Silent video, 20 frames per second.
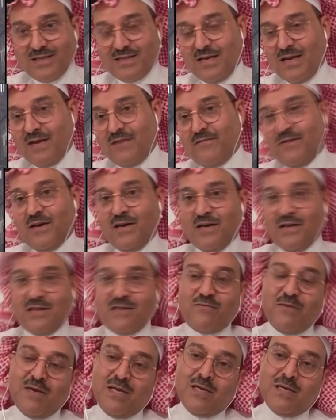اختلافات
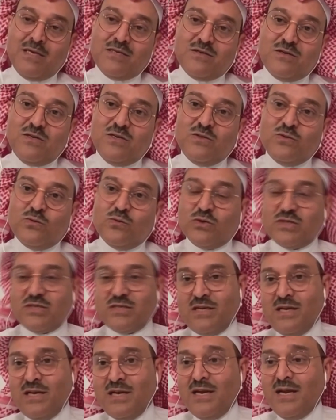في الهند
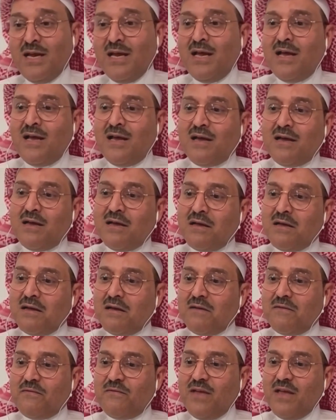والصين
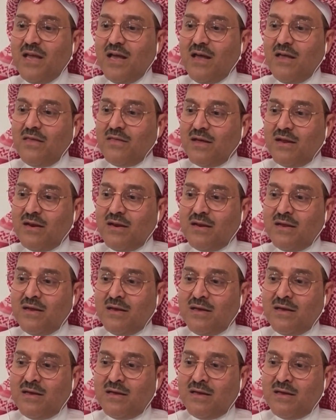آه، في ايضا